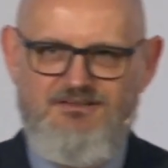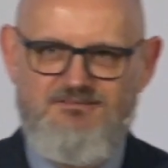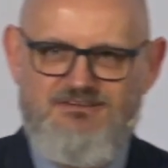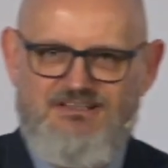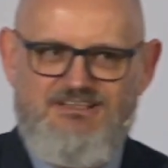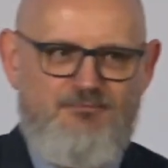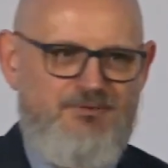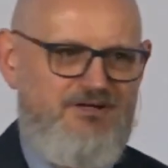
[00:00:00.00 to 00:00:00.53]
to
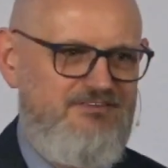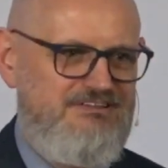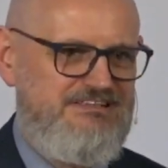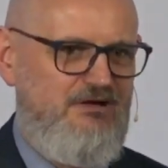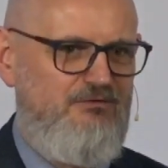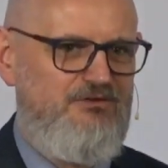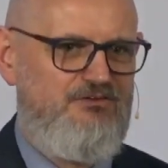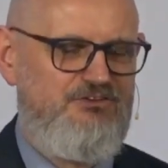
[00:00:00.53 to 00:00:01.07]
tak naprawdę
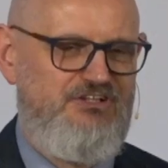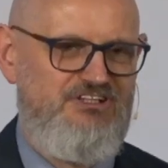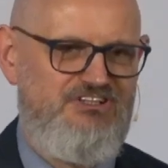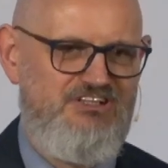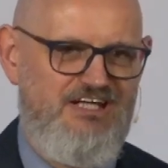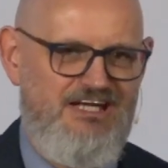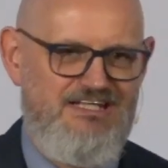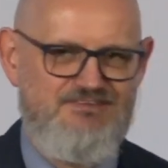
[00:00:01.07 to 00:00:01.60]
całe to
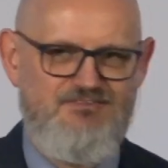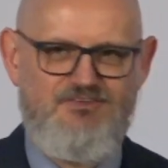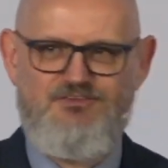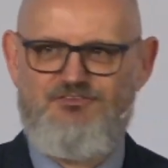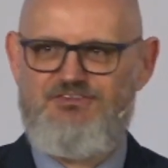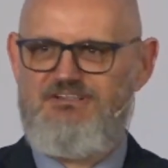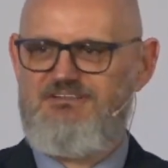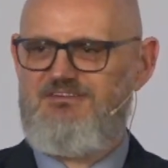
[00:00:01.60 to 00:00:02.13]
chrześcijaństwo,
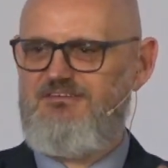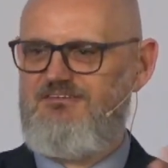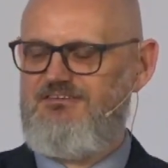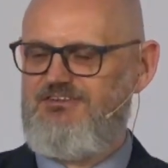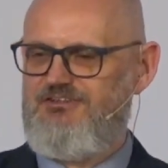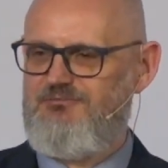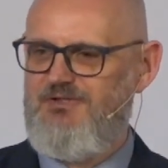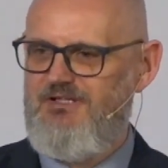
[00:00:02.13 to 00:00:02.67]
to wszystko, o
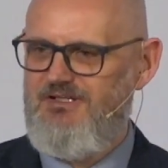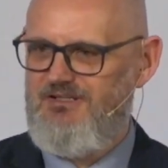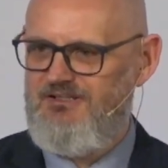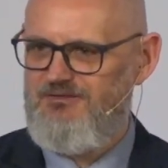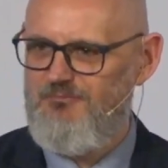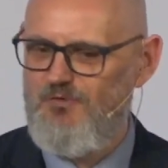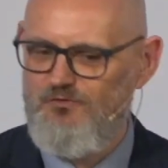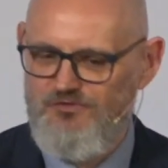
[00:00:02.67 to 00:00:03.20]
czym
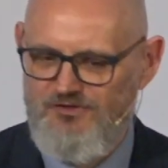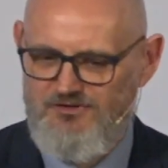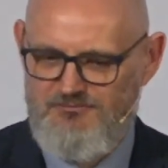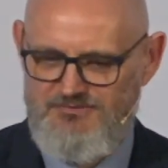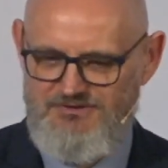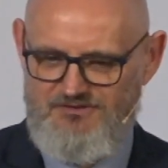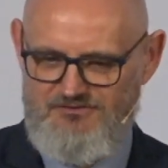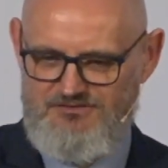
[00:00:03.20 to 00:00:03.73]

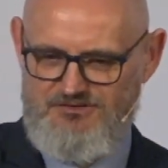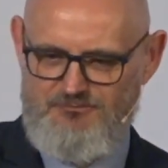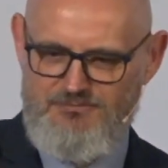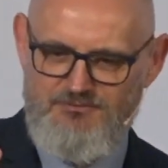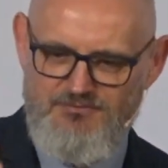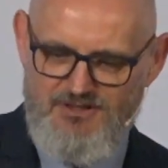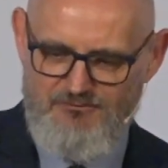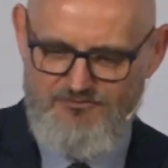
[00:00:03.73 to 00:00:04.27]
mówią i to, co
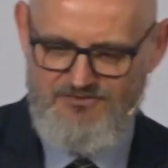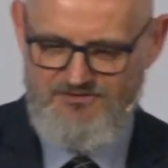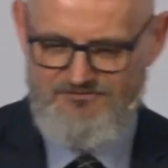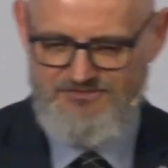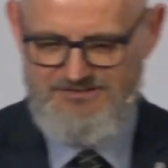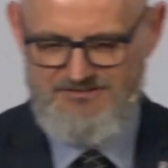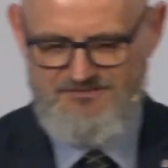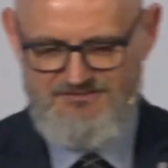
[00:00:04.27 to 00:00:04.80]
Biblia mówi, to
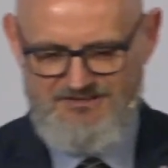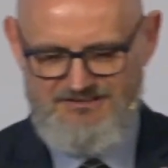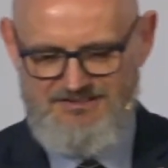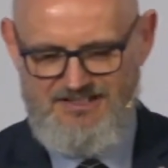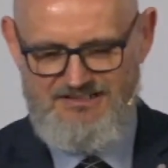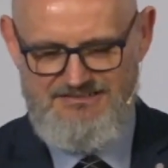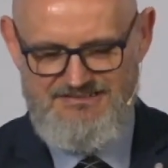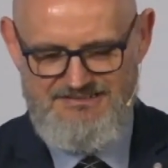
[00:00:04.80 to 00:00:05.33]
wszystko tak
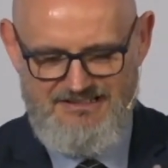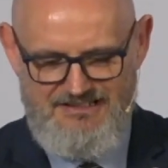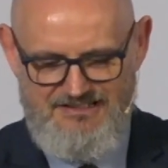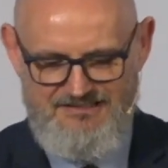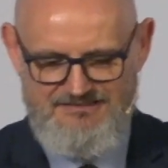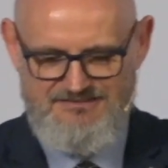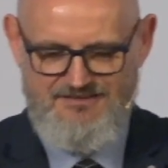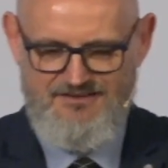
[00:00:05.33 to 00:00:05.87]
traci
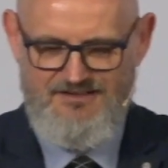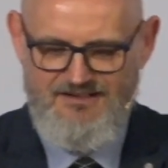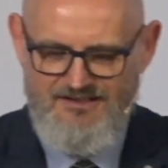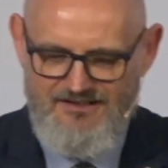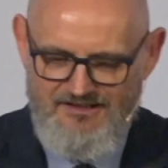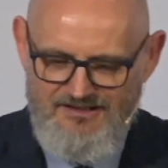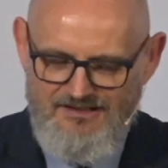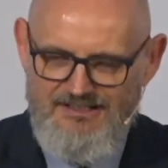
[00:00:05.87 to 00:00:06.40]
sens.
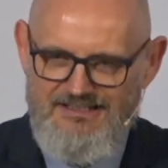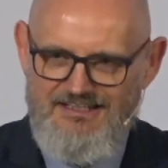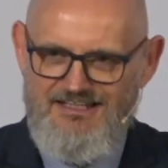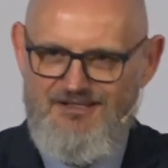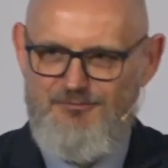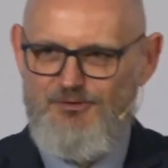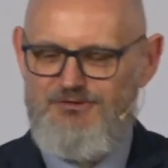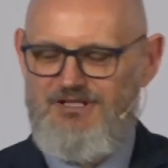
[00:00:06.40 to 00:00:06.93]

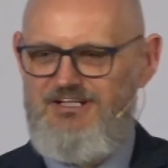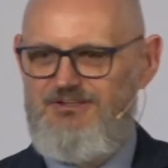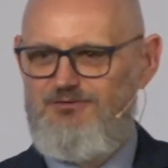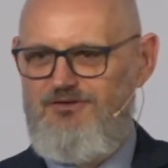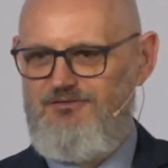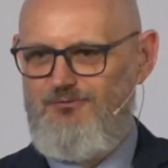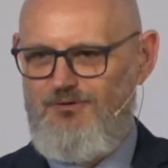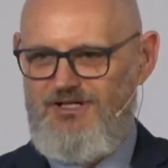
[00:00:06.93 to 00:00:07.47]
Był taki
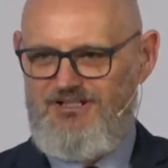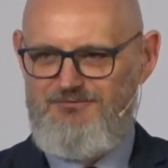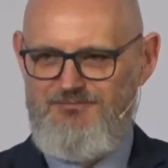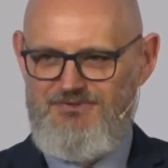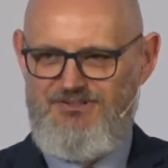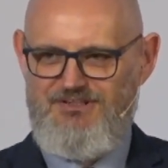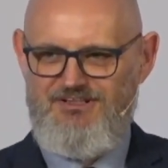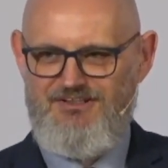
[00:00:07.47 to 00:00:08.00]
człowiek, Łukasz
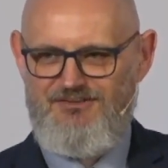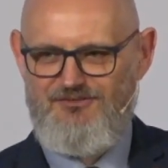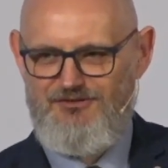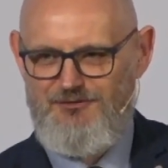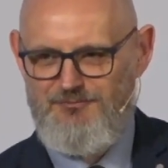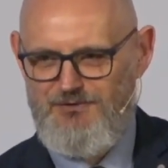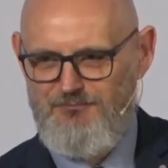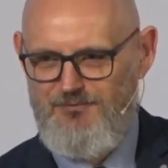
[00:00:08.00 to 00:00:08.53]
mi dzisiaj też o
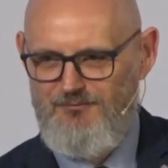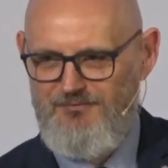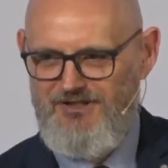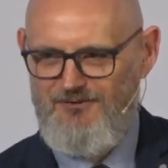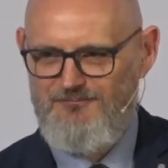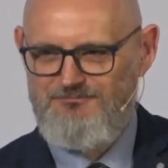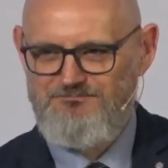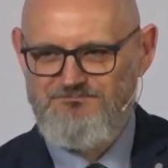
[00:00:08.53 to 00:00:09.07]
nim
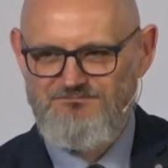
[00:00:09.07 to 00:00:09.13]
przypomniał,